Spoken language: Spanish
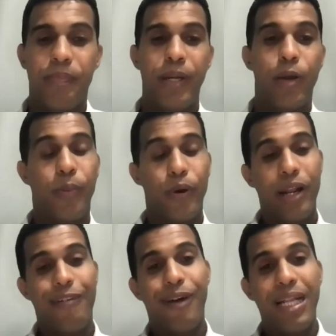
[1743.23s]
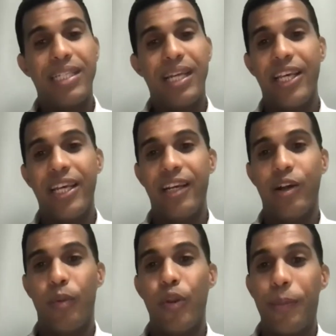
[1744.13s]
pero por la falta de,
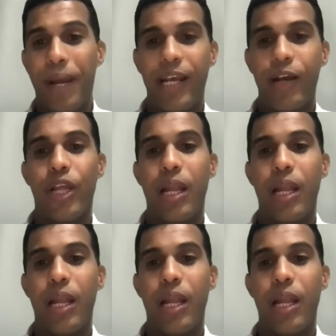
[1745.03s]
como de manejo